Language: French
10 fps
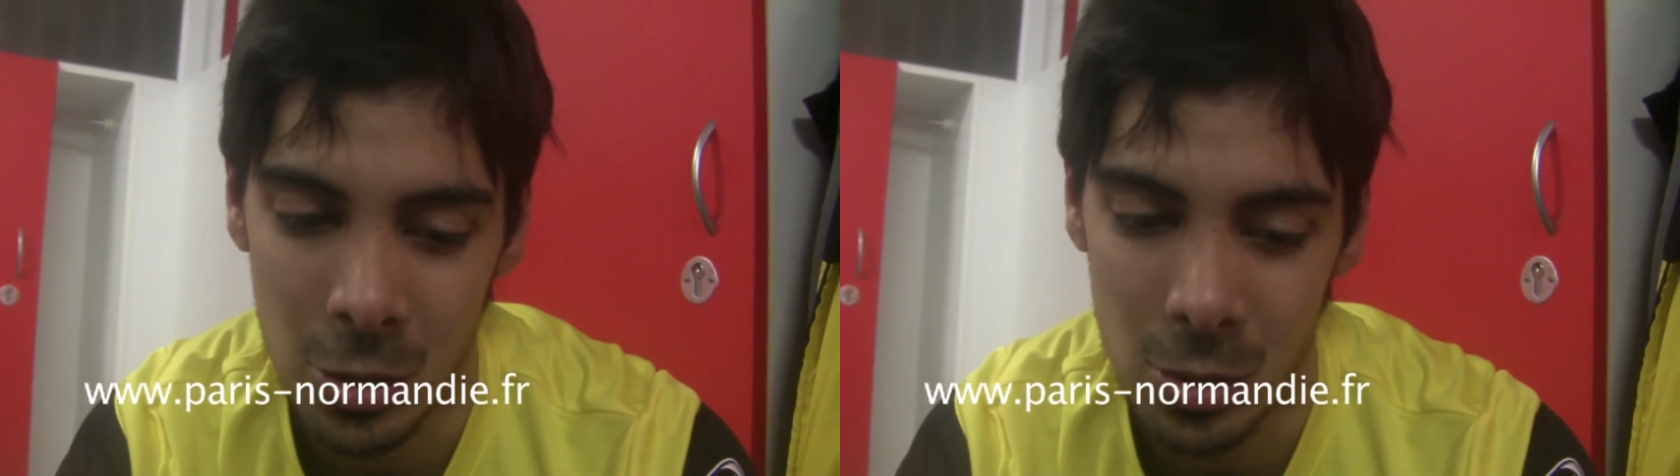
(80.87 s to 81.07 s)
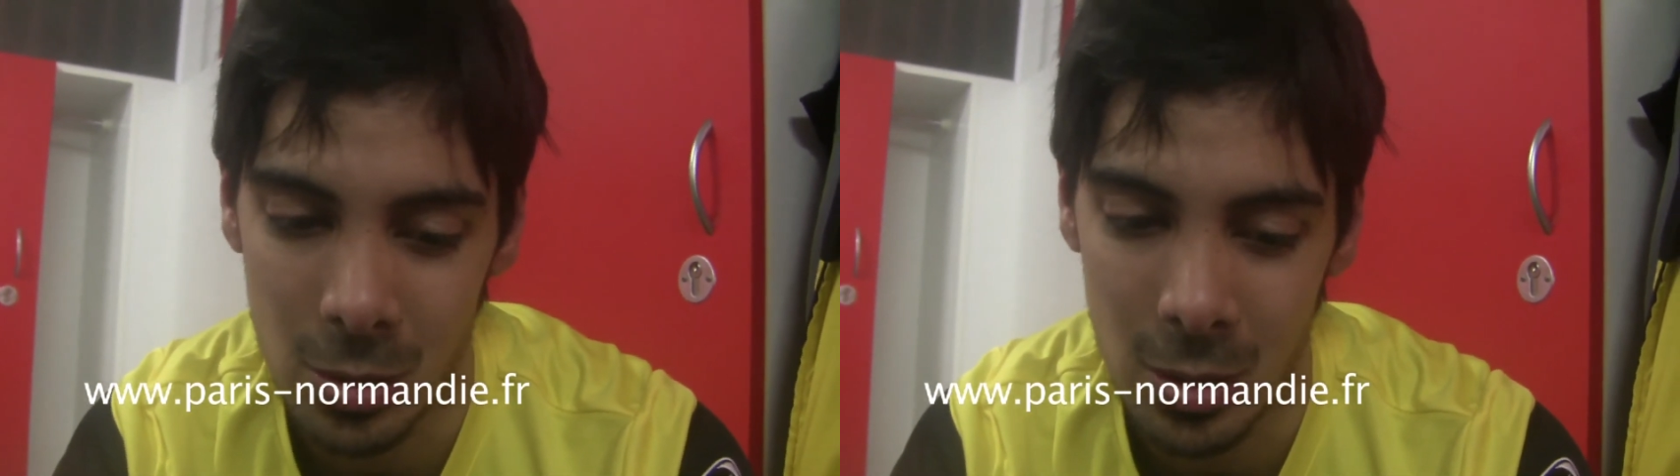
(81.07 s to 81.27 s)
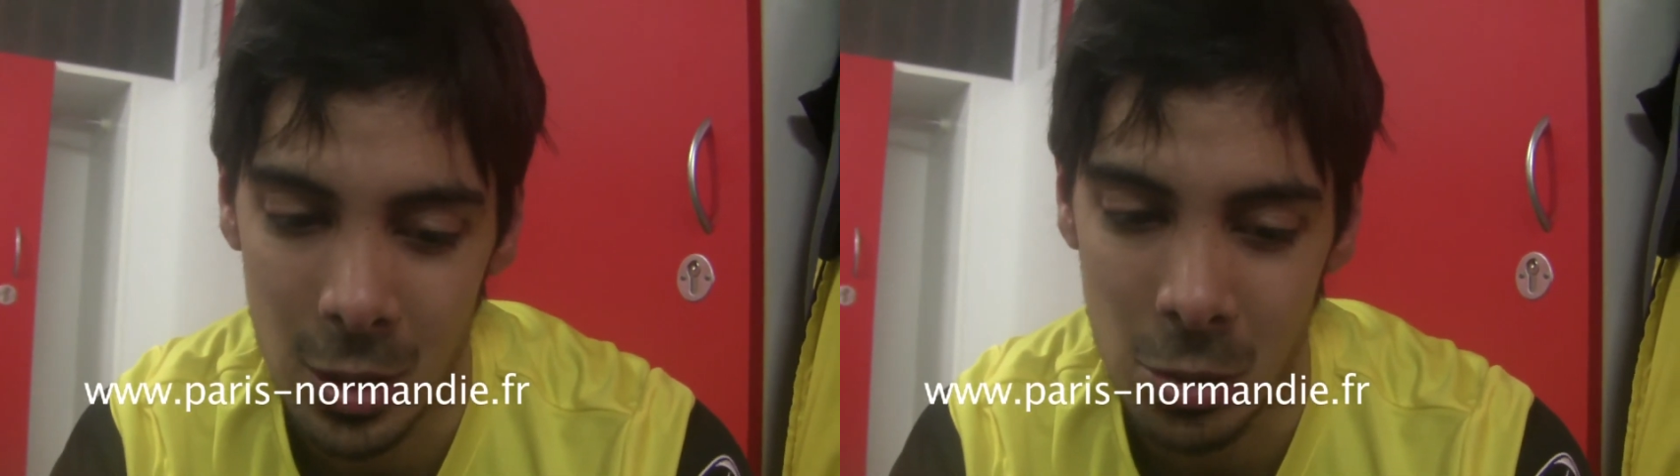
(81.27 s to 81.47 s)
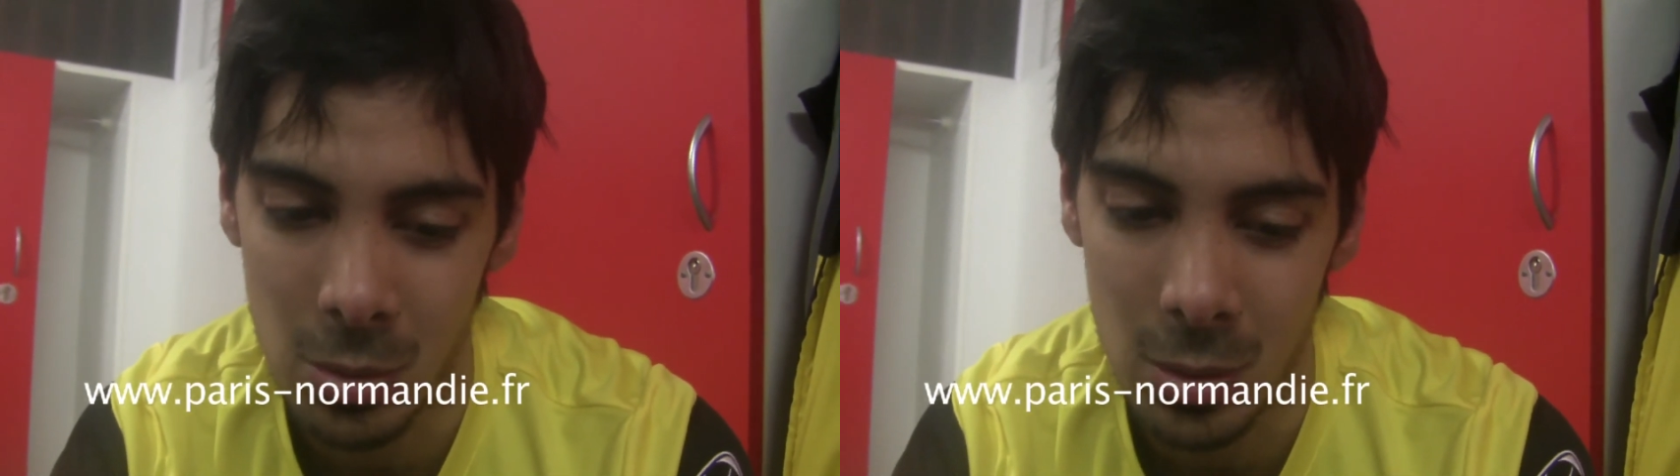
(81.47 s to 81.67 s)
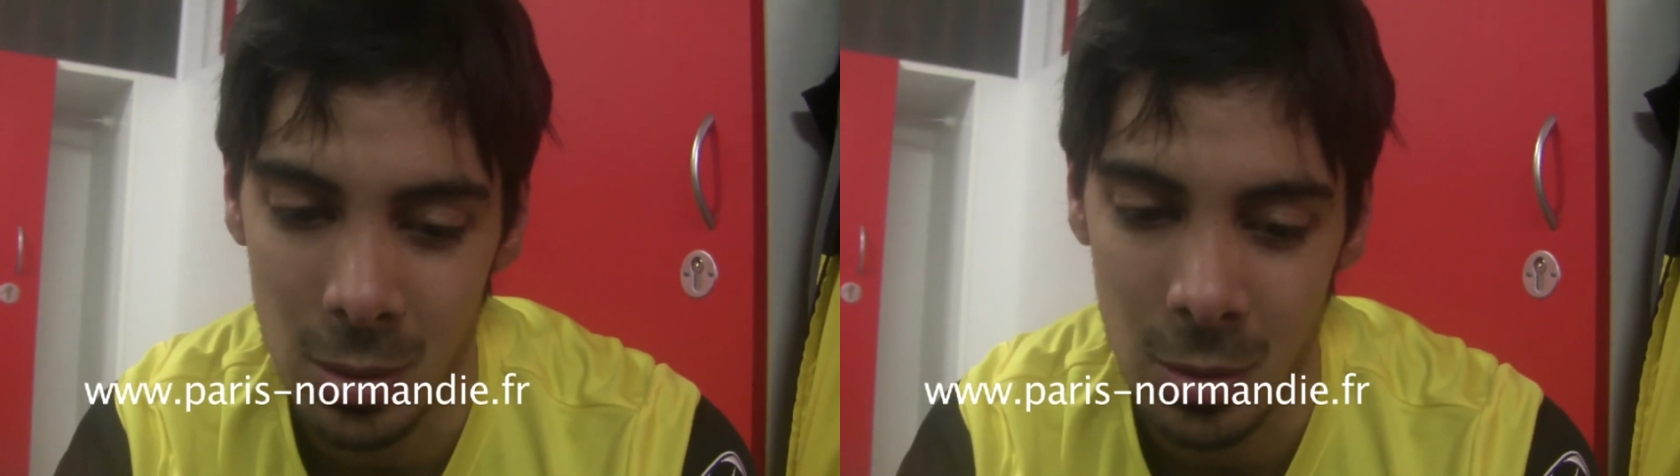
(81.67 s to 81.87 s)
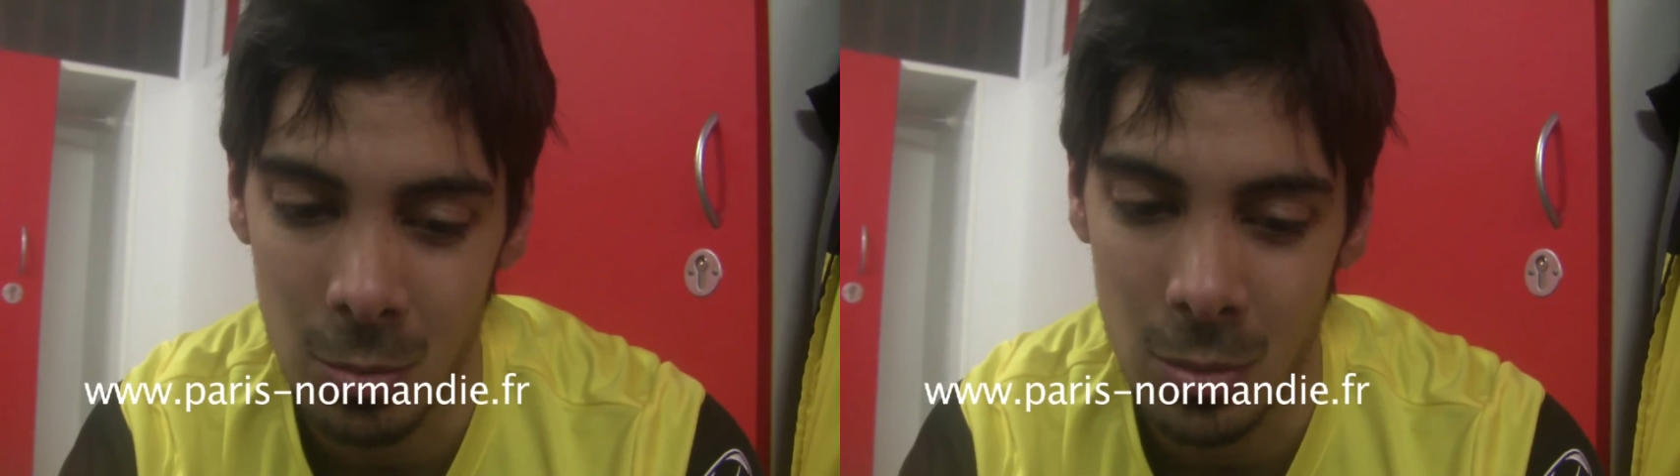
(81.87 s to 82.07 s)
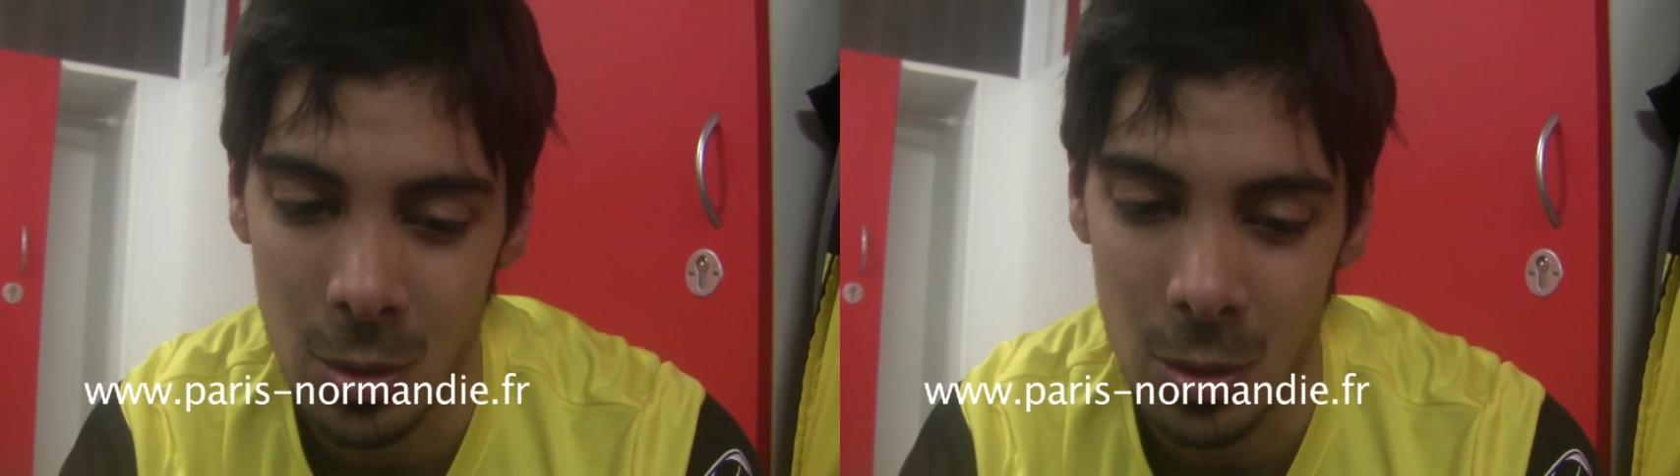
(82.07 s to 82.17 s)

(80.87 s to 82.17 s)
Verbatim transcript: Là, je suis, là, je suis comme